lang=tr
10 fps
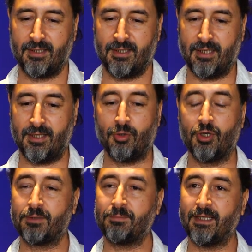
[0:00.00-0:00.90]
E,
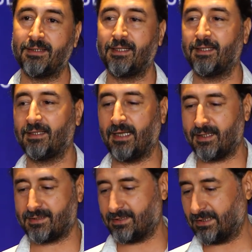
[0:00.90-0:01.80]
yönetmen de
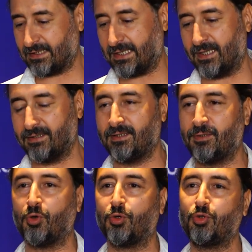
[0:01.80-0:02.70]
aslında
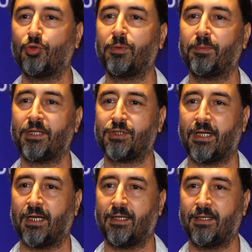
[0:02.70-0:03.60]
kendini gördüğü bir
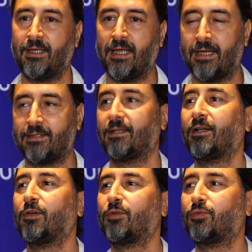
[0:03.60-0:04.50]
mecra. Eğer
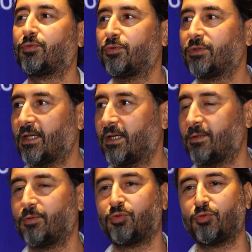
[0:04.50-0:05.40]
ufkunda
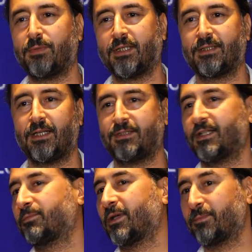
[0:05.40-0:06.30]
uzun metraj
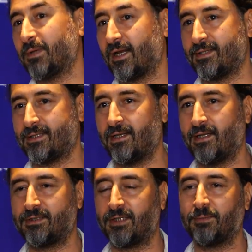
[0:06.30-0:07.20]
çekmek,
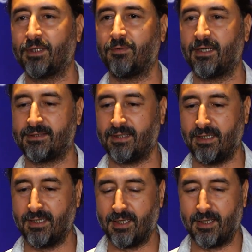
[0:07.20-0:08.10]
belgeseller çekmek
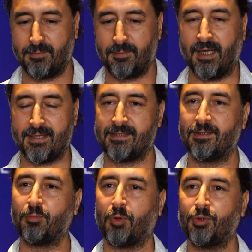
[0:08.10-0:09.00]
varsa bir
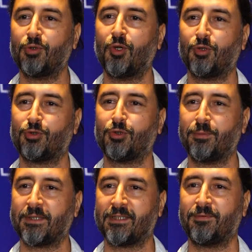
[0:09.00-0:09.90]
aslında boyunun
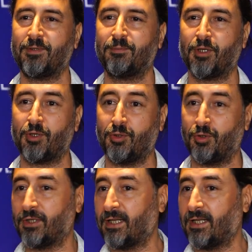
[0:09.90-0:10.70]
ölçüsünü bir kısa filmde görüyor.